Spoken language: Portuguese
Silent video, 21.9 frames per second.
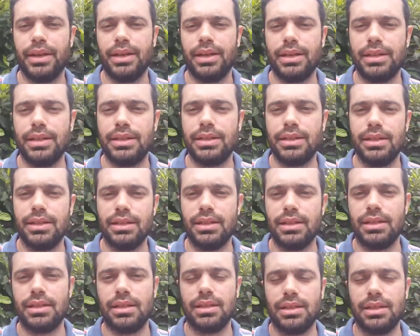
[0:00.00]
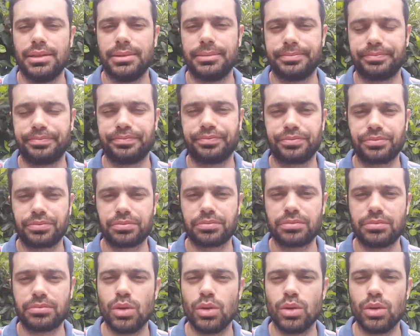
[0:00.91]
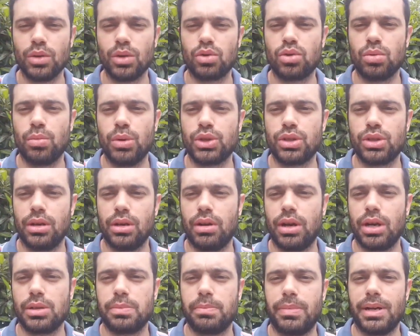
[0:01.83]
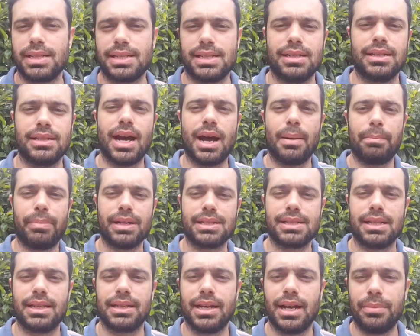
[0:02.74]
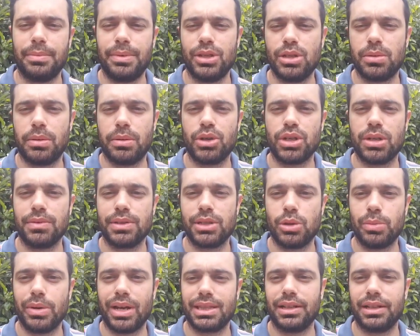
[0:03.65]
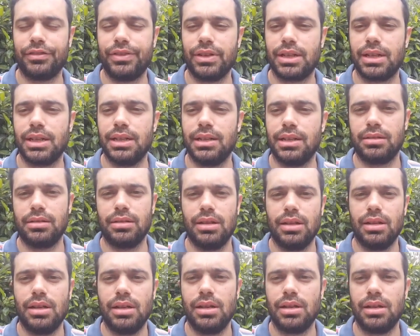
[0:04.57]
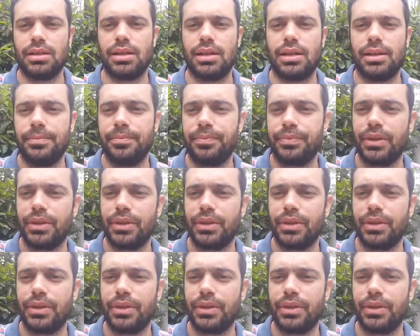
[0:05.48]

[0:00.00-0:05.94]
E estou mostrando agora, passa, dar uma passada aqui rapidinho para mostrar pra vocês como é que tá ficando, tá?